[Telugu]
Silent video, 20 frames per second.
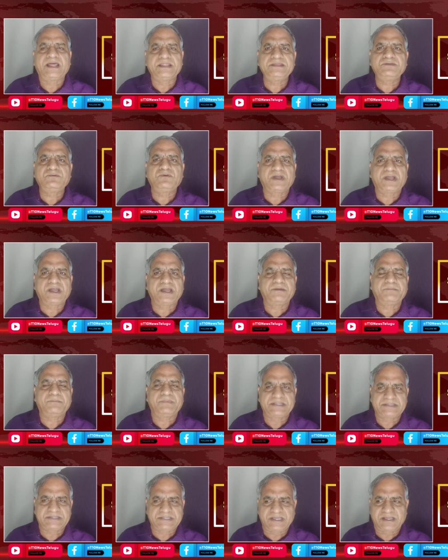అది ఒక
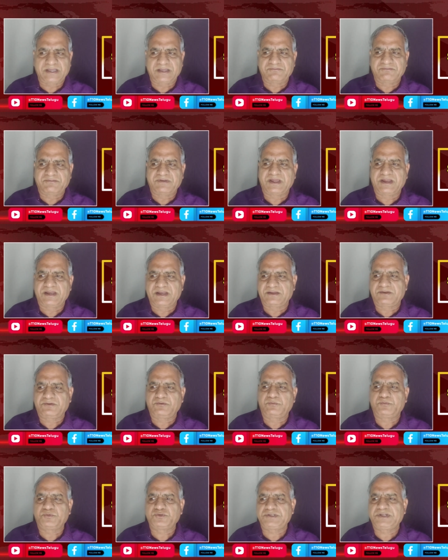మతం వాళ్ళకు
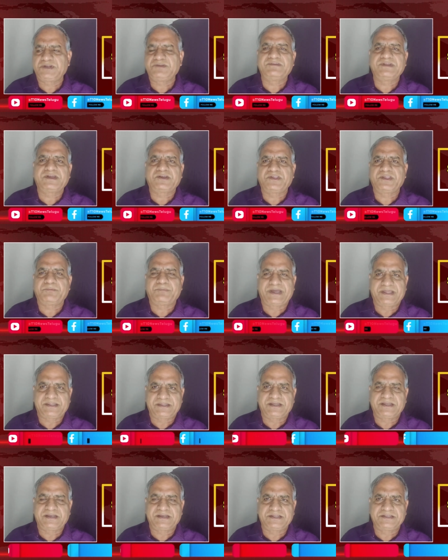ముస్లింలకు కొంచెం బాధ
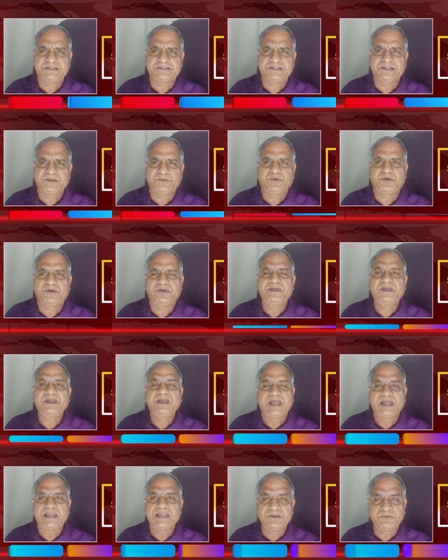కలిగిస్తుందేమో
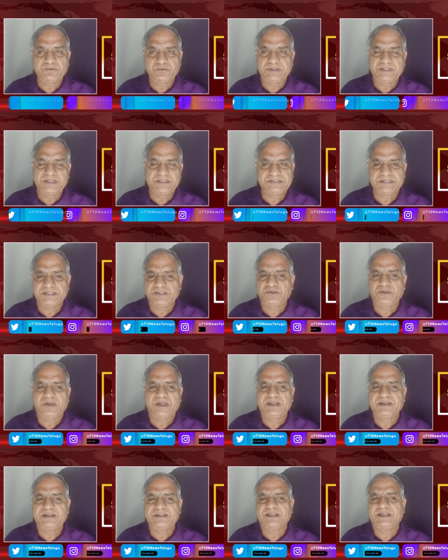అనే ఉద్దేశంతో
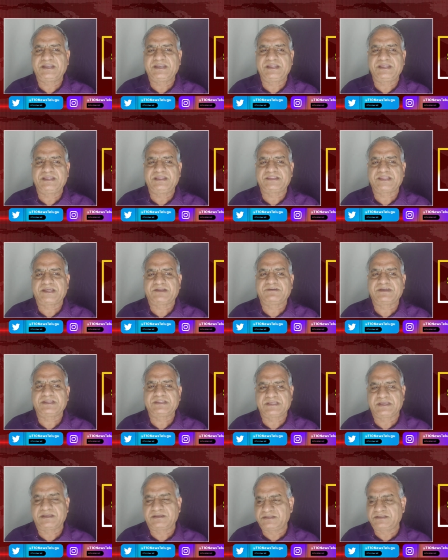ఆయన దాన్ని
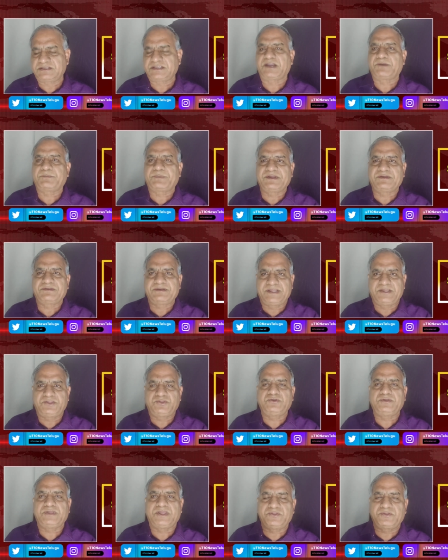తర్వాత జరపడం
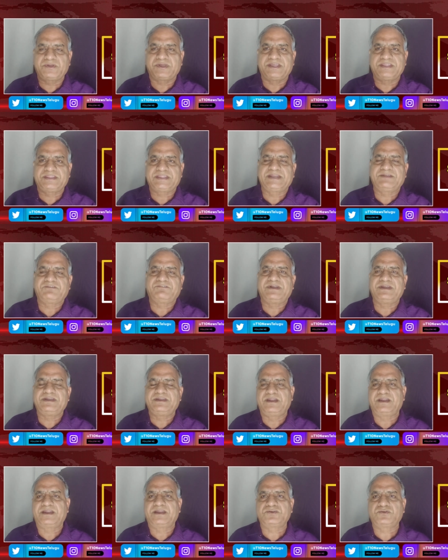లేదు ఎందుకైతేనే
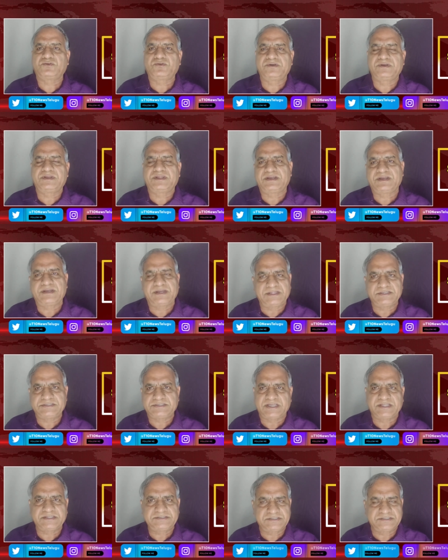వాళ్ళు అనుకుంటున్నారని ఆయన
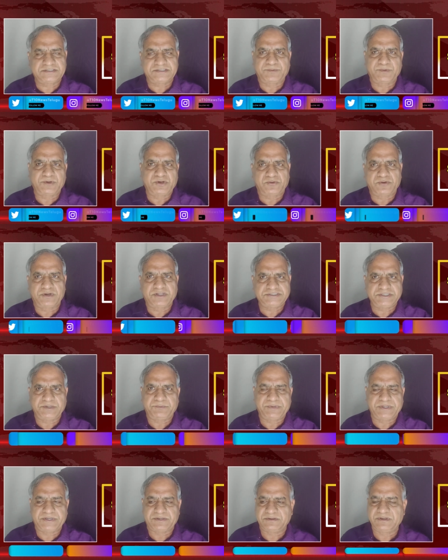శాసనసభలో కూడా
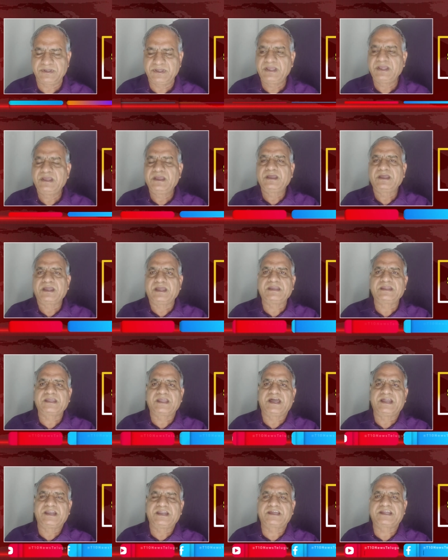చెప్పారు కానీ
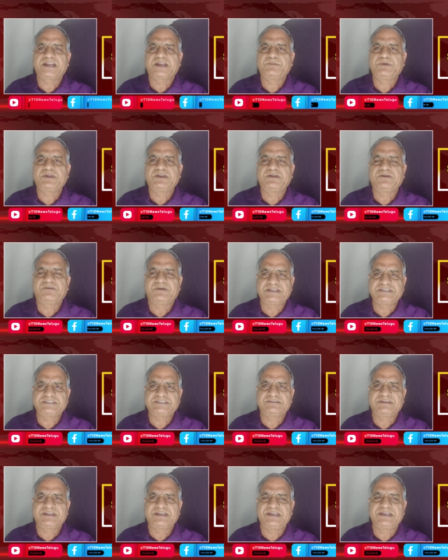కాలక్రమంలో
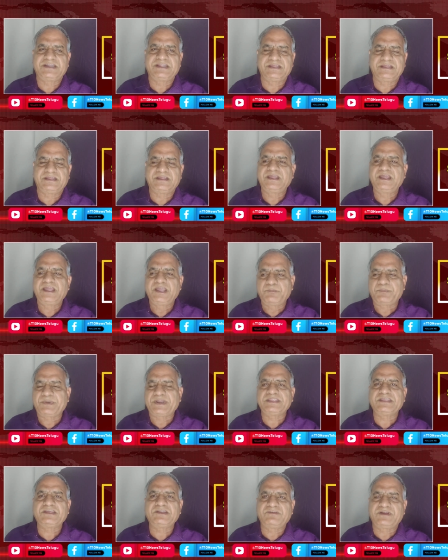వాస్తవాలన్నీ
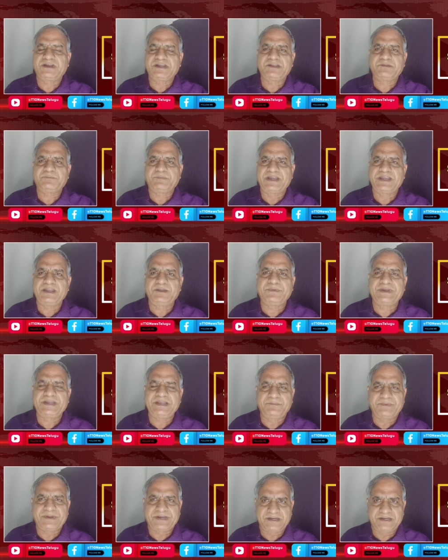ప్రజలు వాటిని మళ్ళీ
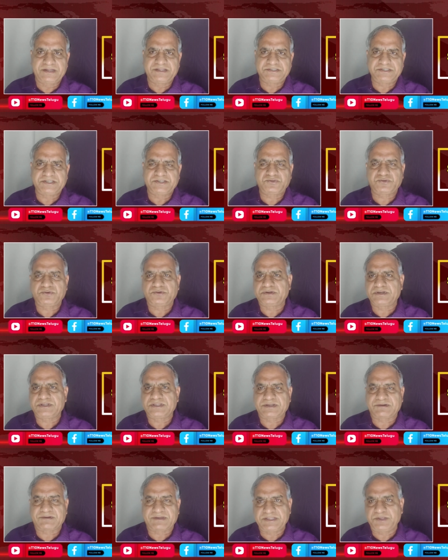మళ్ళీ మననం చేసుకుంటున్న
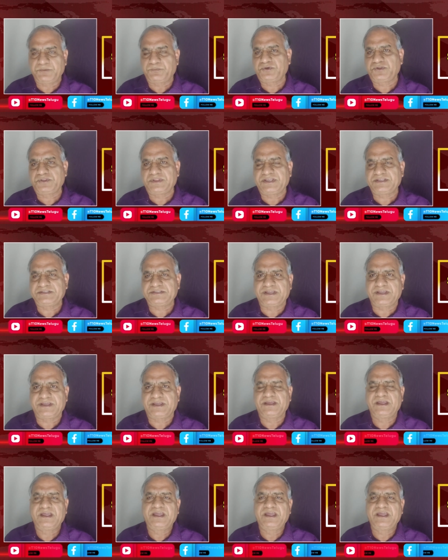తర్వాత ఇప్పుడు దేశ